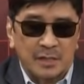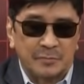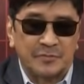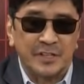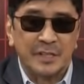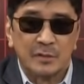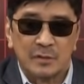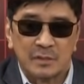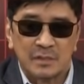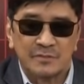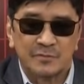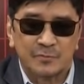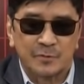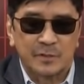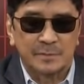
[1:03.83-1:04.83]

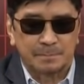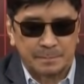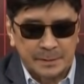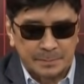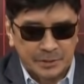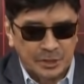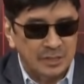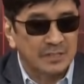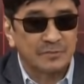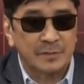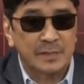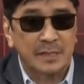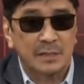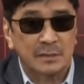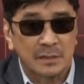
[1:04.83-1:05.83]
finorum for, purposely for
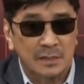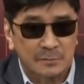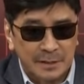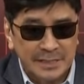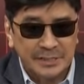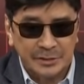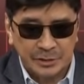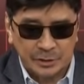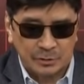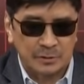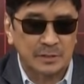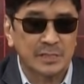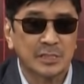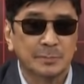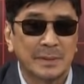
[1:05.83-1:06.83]
the, the crisis
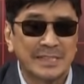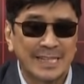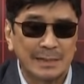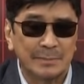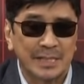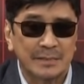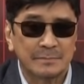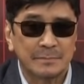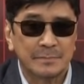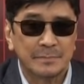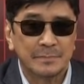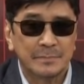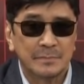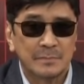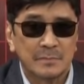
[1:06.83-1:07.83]
or this pandemic.
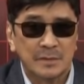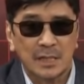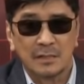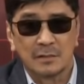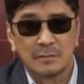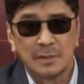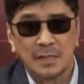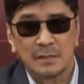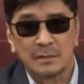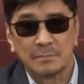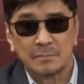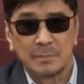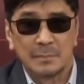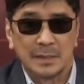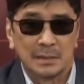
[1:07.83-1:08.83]
Ngayon, ngayon,
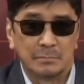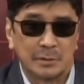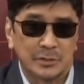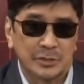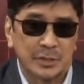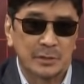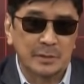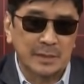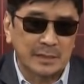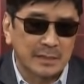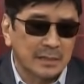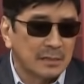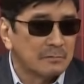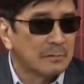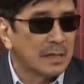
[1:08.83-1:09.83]
mga boss, ako'y
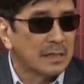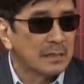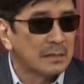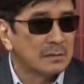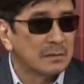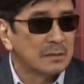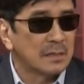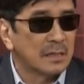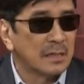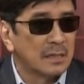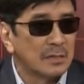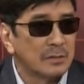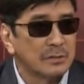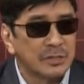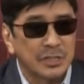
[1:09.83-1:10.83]
naniniwala ho na
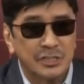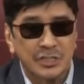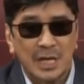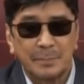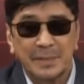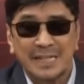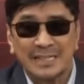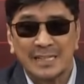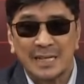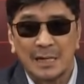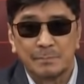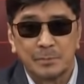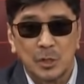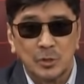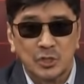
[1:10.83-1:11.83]
yung sinasabi nating
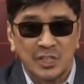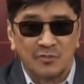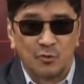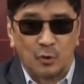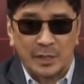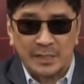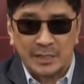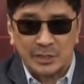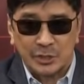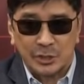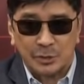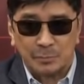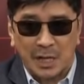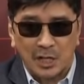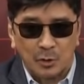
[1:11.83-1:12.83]
approach
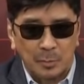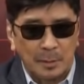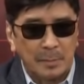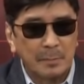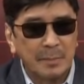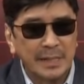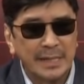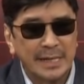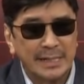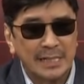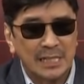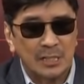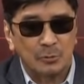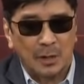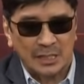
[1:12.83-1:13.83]
avoidance, bago pa man mangyari,
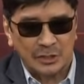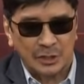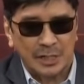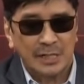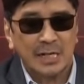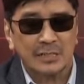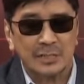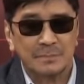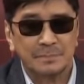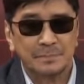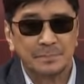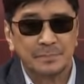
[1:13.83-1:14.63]
iwasan na natin.